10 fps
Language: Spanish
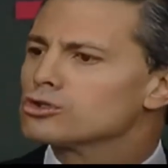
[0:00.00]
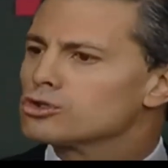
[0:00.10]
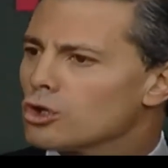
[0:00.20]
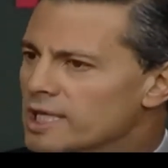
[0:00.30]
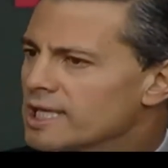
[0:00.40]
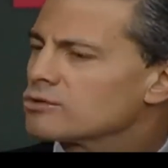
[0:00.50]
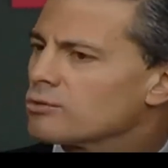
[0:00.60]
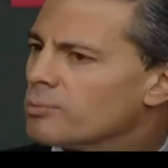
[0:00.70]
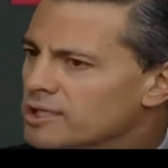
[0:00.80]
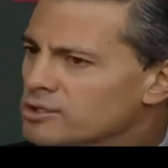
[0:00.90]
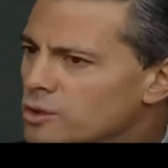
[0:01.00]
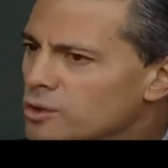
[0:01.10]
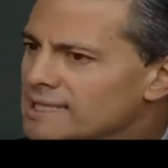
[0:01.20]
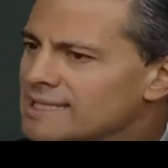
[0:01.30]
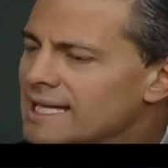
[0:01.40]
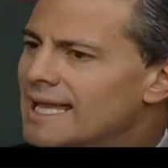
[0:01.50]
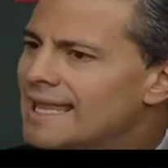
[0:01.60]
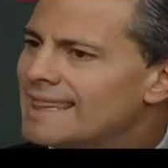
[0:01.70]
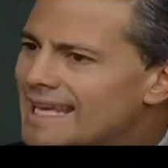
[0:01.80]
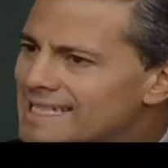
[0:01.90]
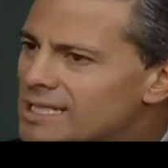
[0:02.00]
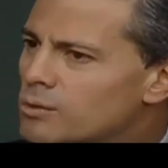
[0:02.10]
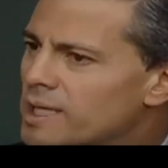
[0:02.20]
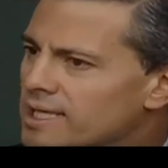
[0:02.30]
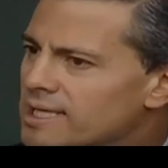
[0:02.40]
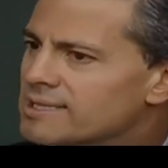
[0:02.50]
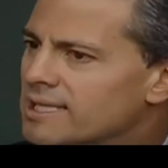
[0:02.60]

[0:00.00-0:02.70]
sólidas corporaciones de seguridad